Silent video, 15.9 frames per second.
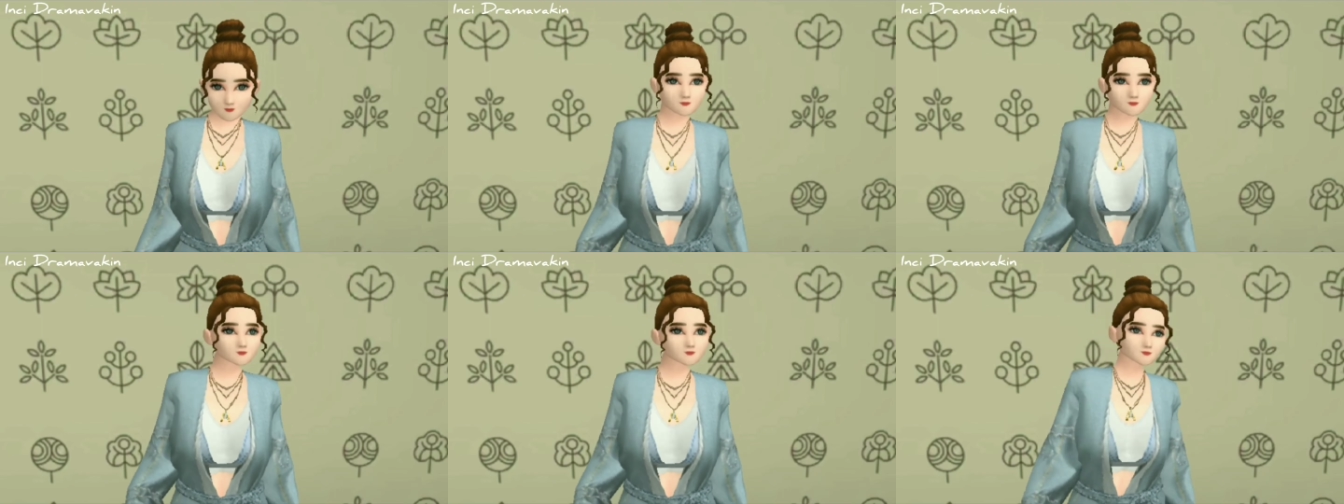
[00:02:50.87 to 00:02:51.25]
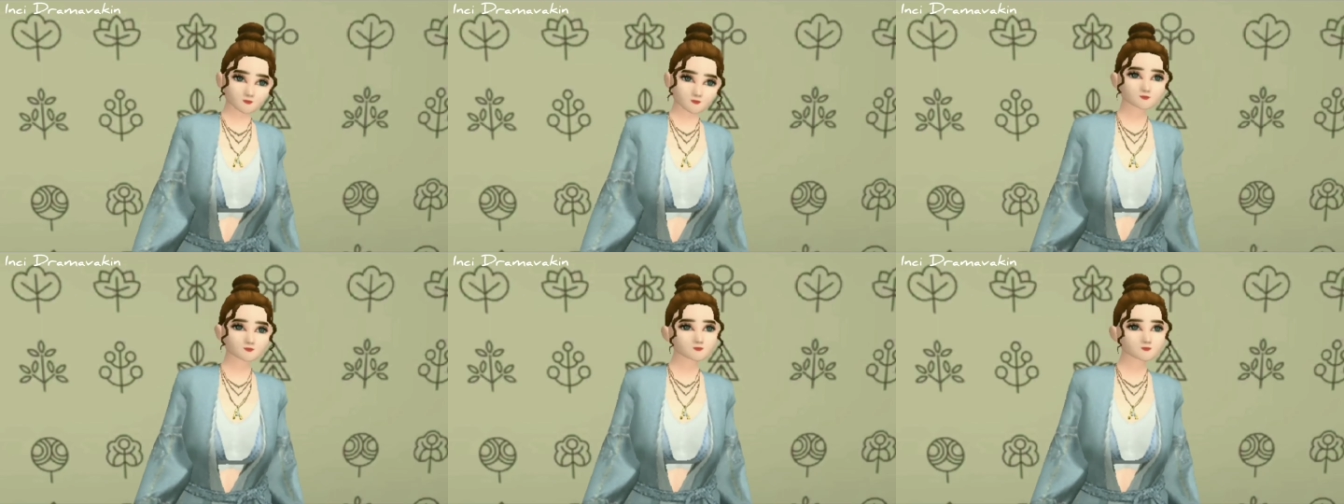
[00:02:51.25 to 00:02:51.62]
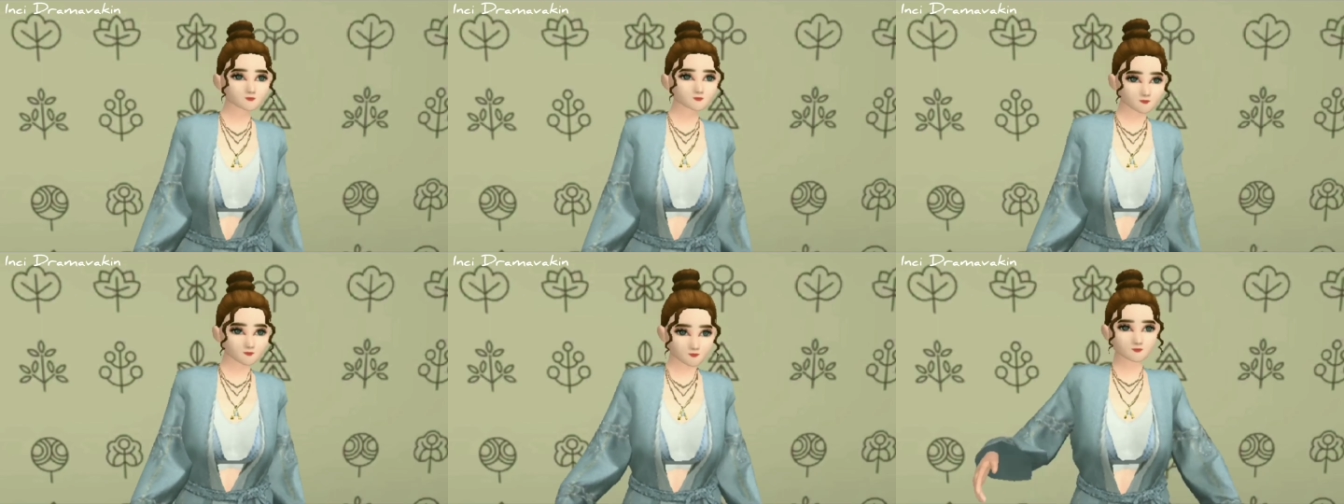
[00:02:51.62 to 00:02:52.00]
itu
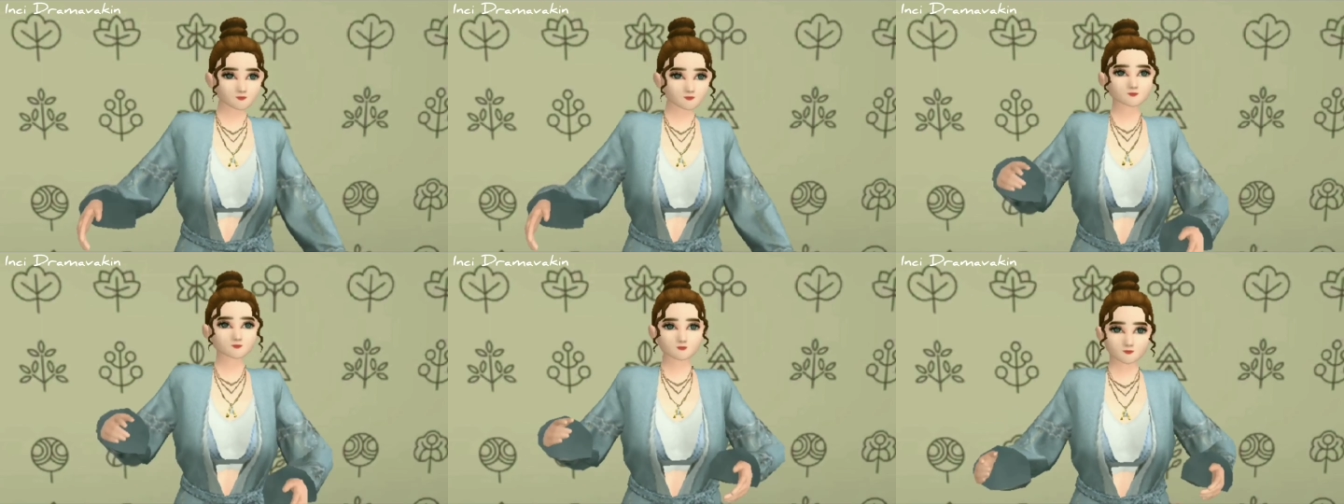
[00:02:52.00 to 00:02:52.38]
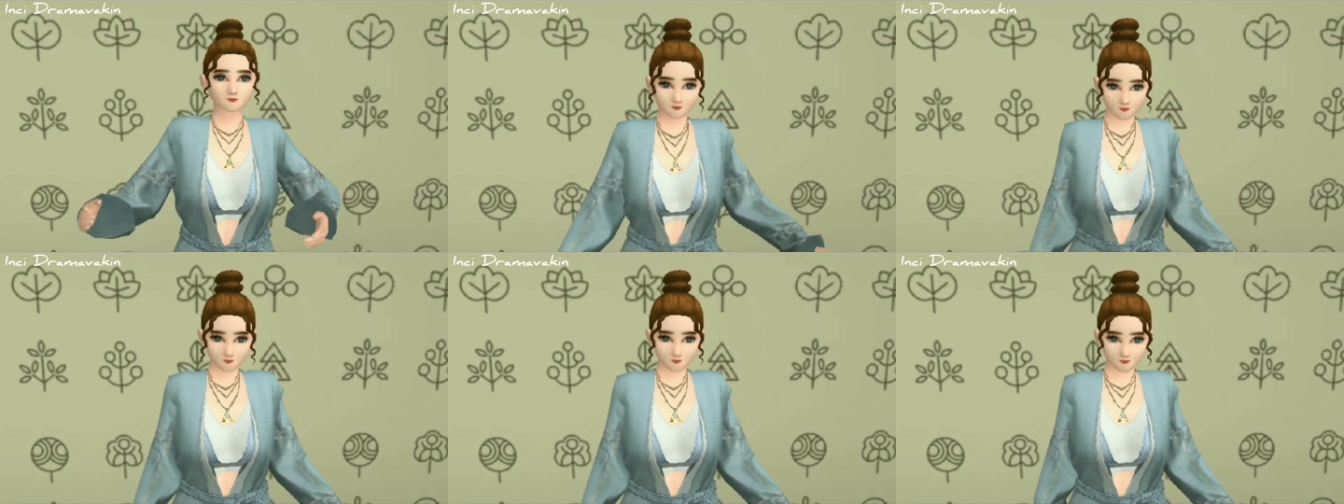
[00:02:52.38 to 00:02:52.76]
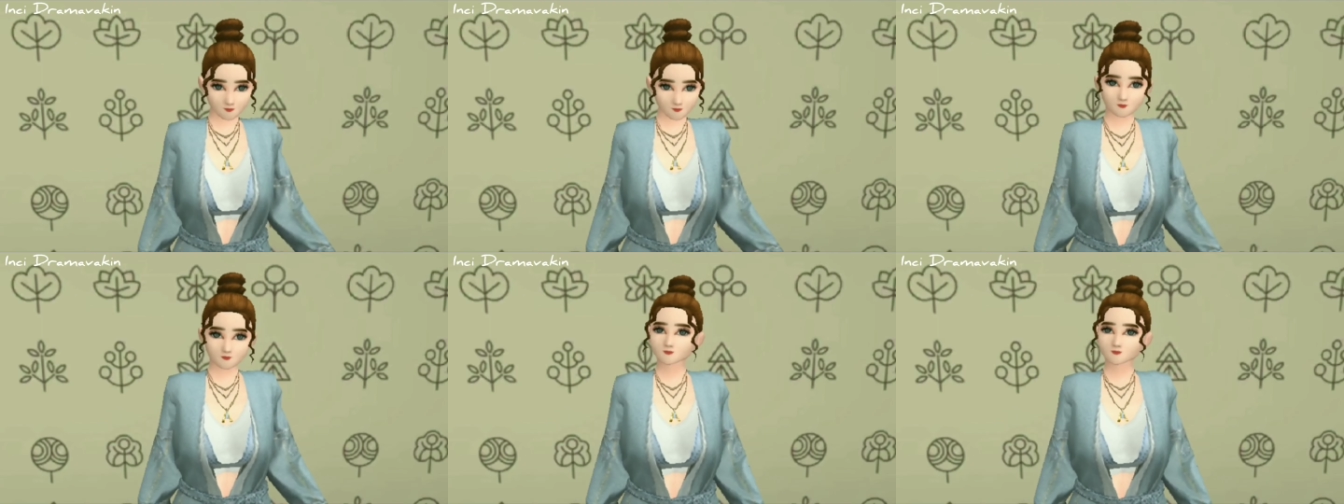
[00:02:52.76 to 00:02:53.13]
nama
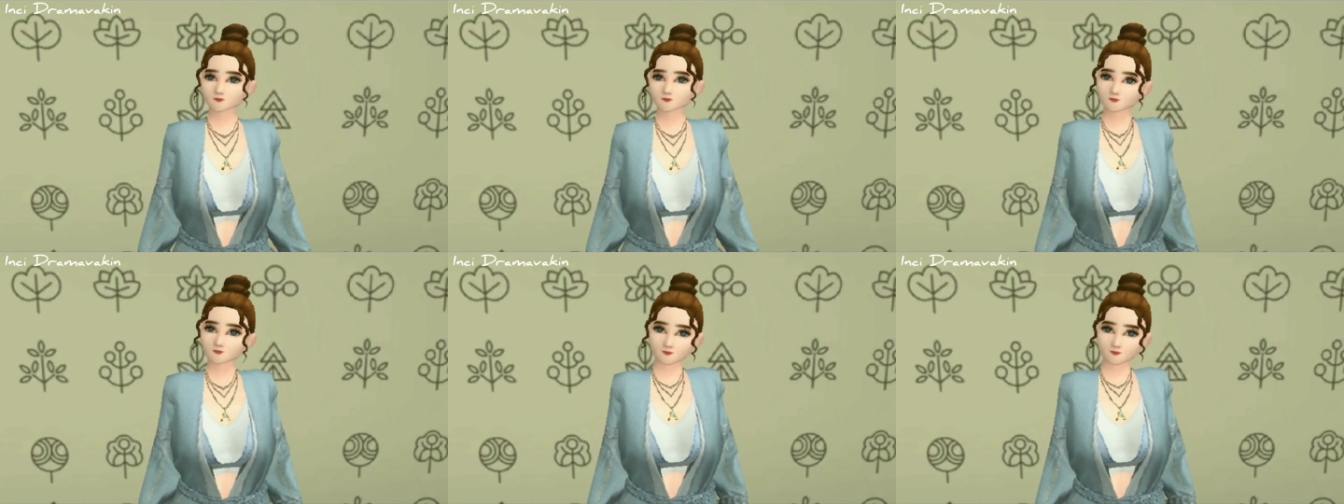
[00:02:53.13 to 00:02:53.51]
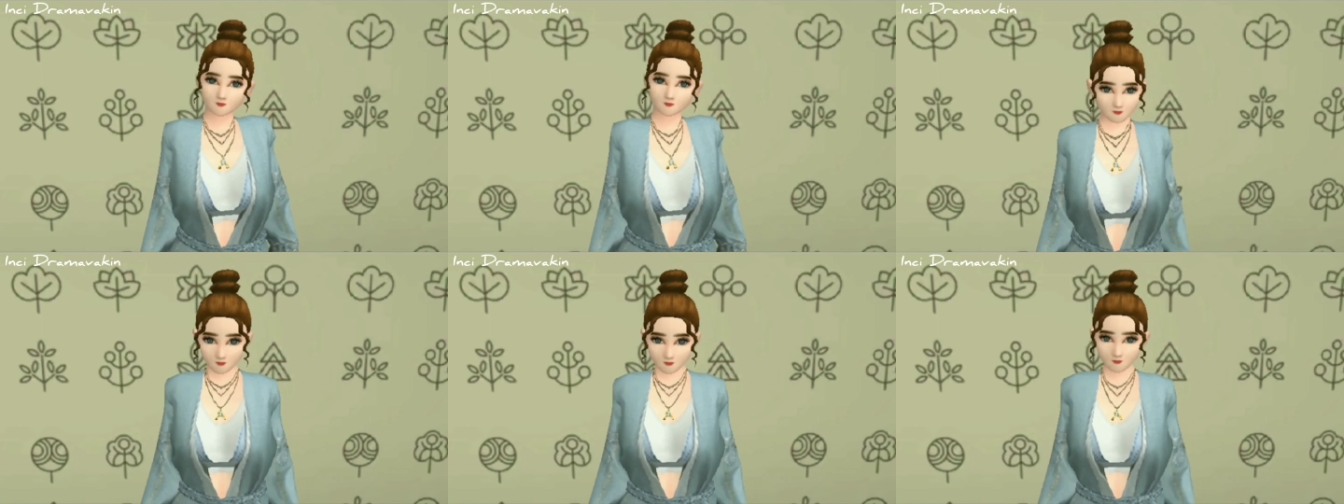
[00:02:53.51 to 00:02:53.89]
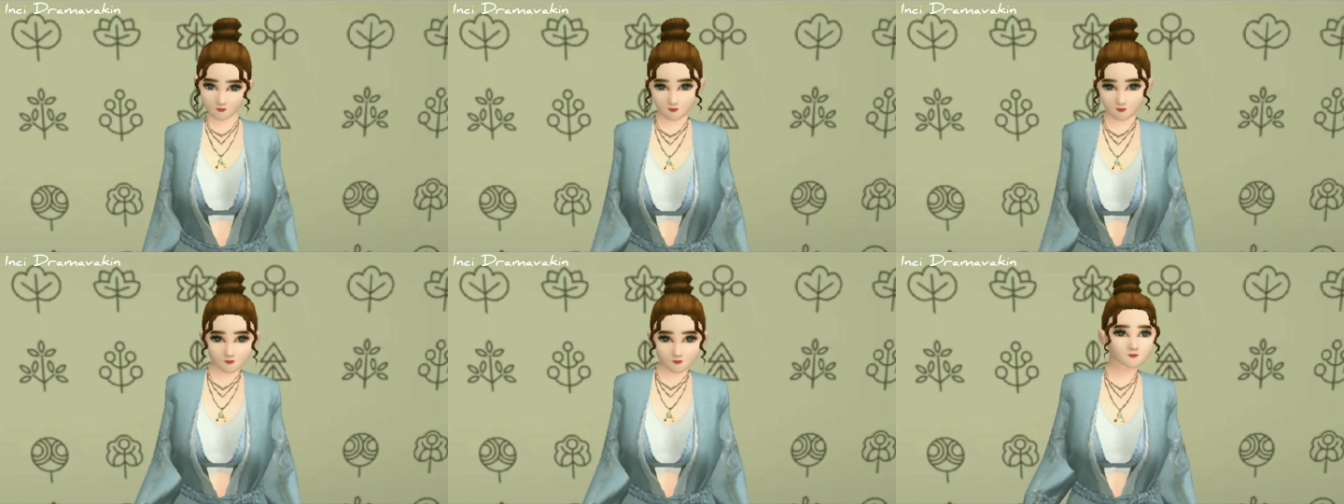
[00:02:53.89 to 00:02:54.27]
ke-10 yang
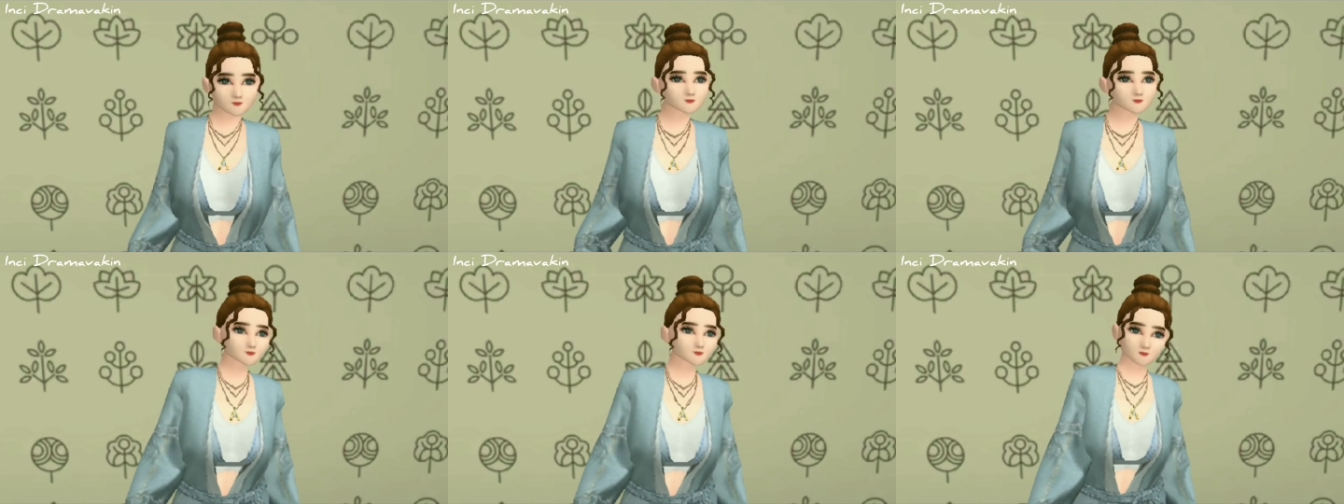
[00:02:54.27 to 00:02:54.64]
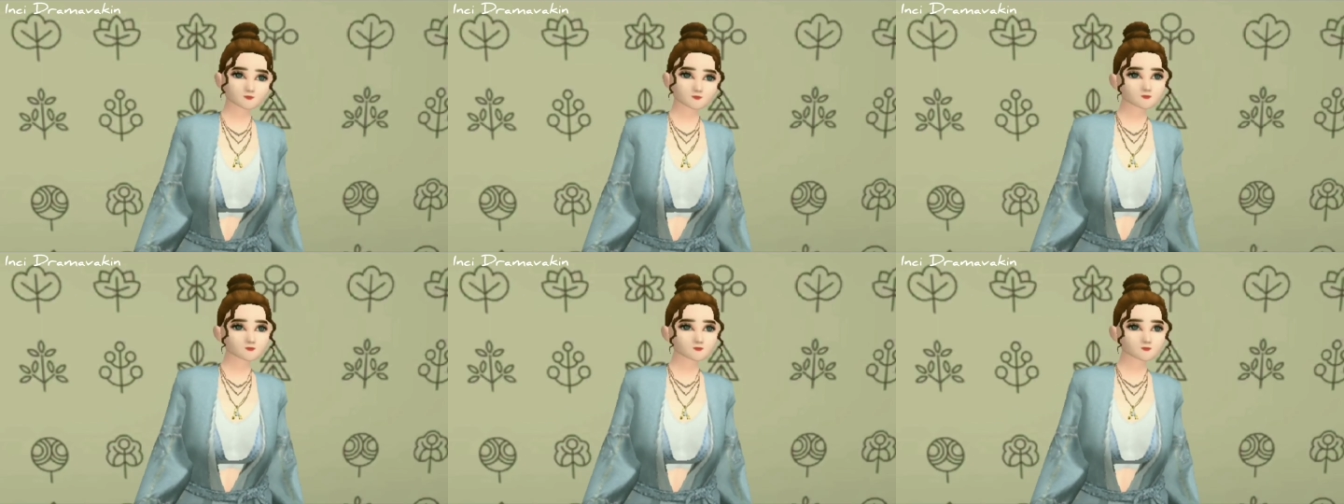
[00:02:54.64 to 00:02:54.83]
menang